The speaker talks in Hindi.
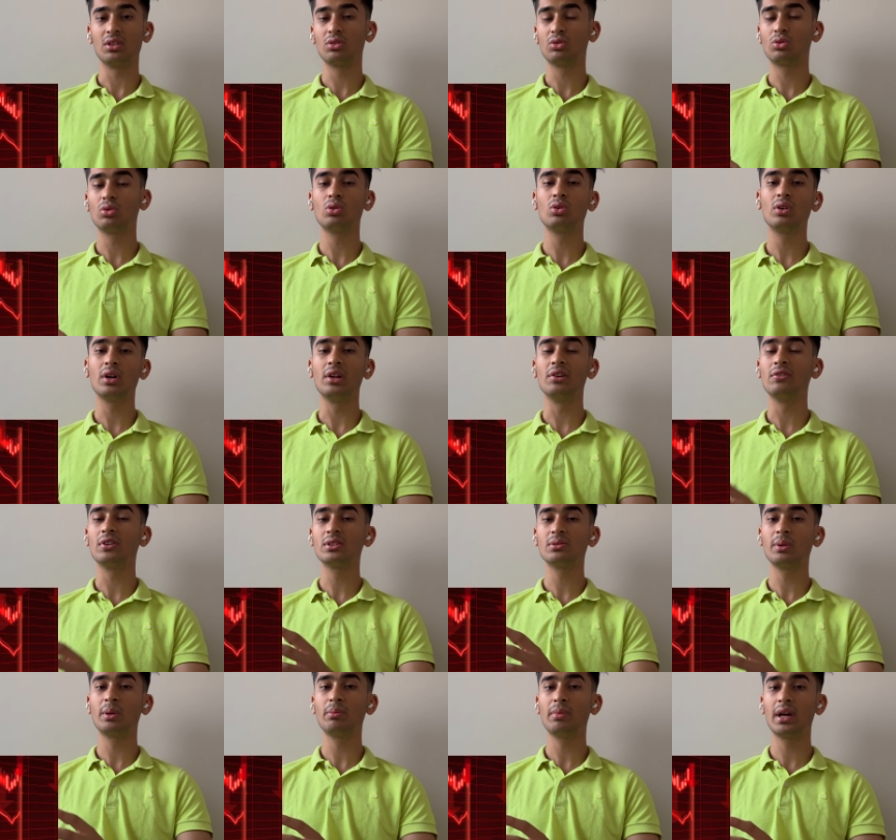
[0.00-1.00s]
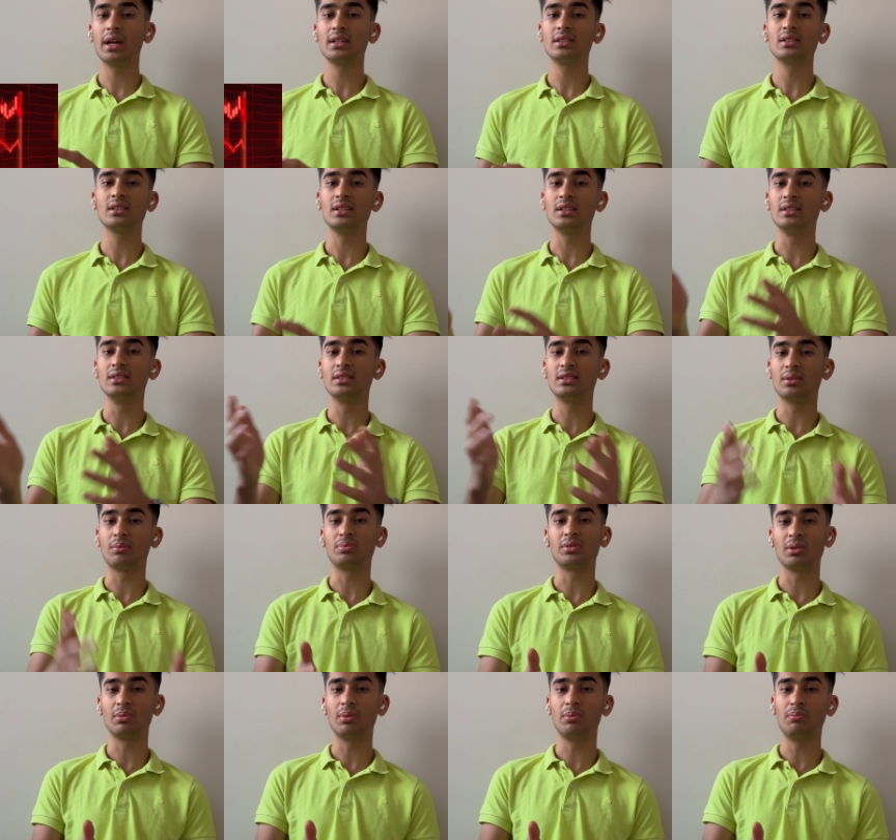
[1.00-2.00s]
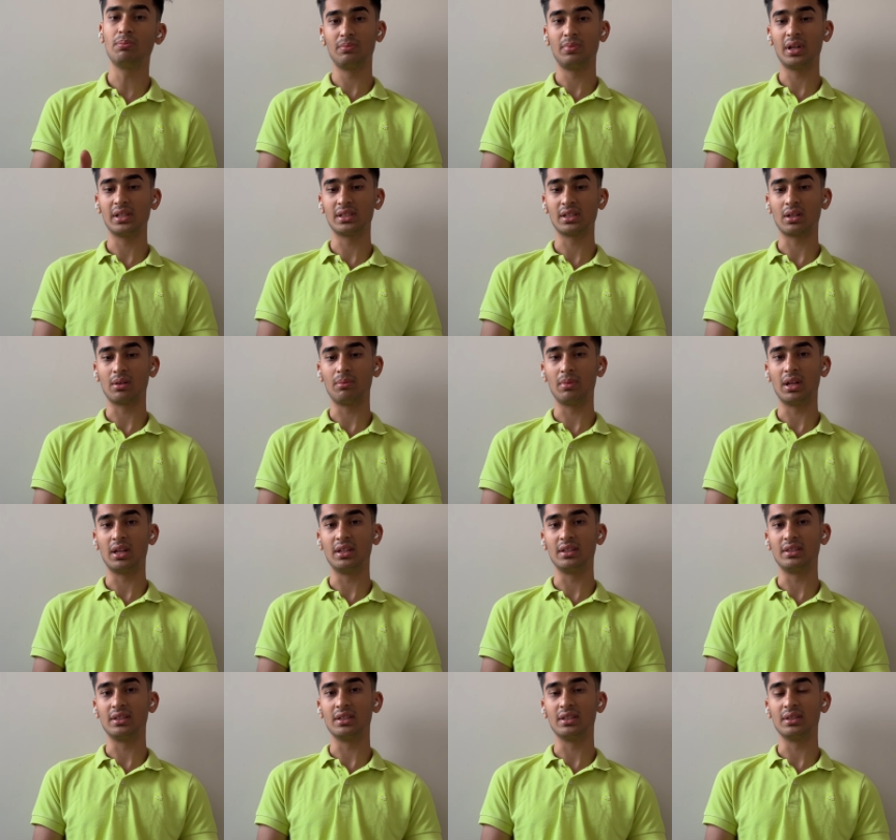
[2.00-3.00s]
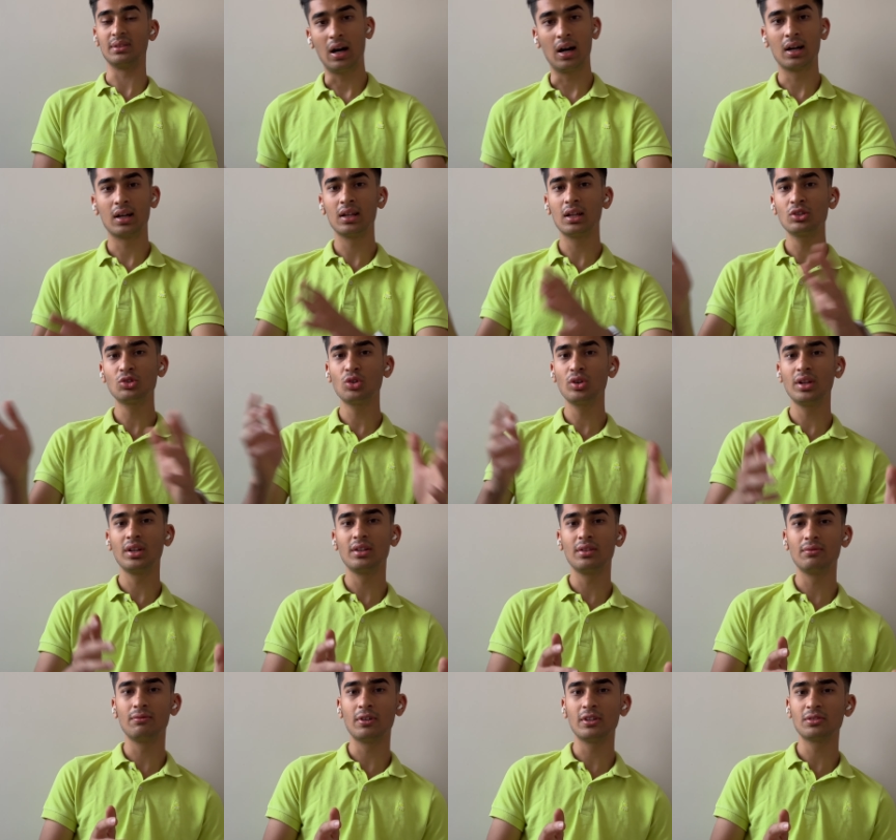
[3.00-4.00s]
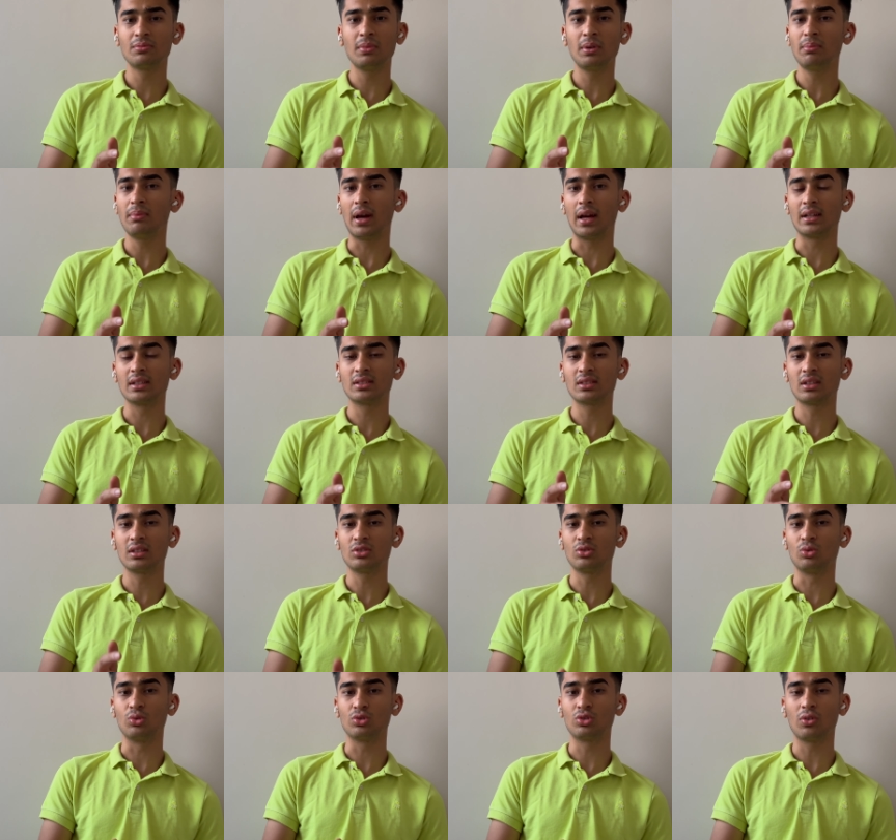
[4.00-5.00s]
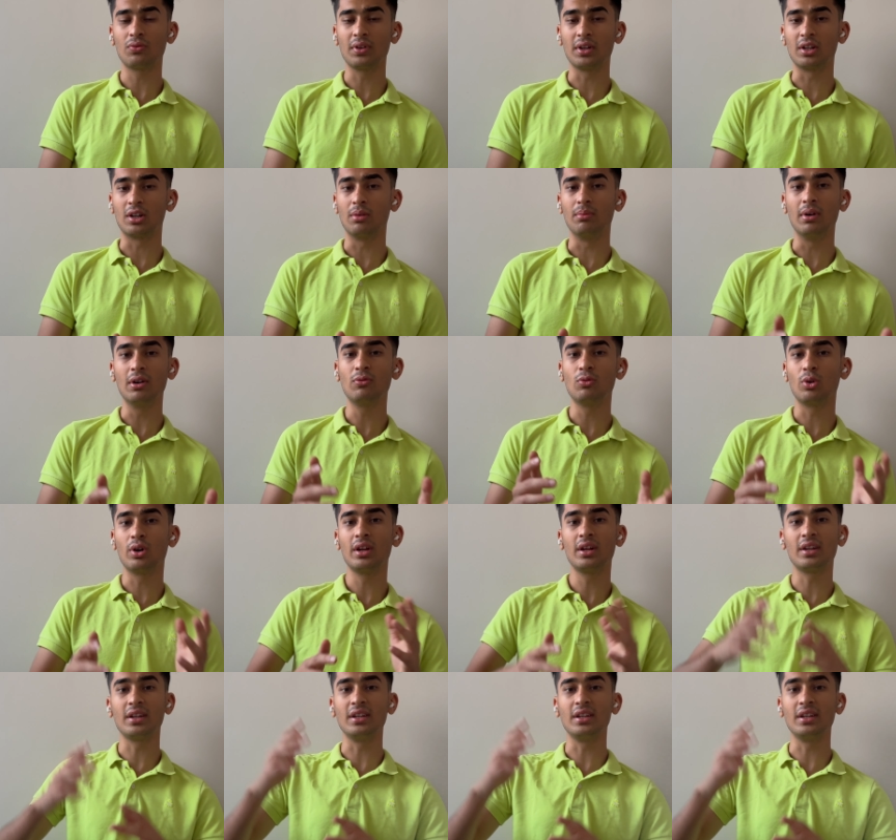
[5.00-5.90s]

तो इन्वेस्टमेंट बैंक इन सबसे भी पैसे कमा लेती है अगला जो इन्वेस्टमेंट बैंक का सोर्स ऑफ इनकम है वो है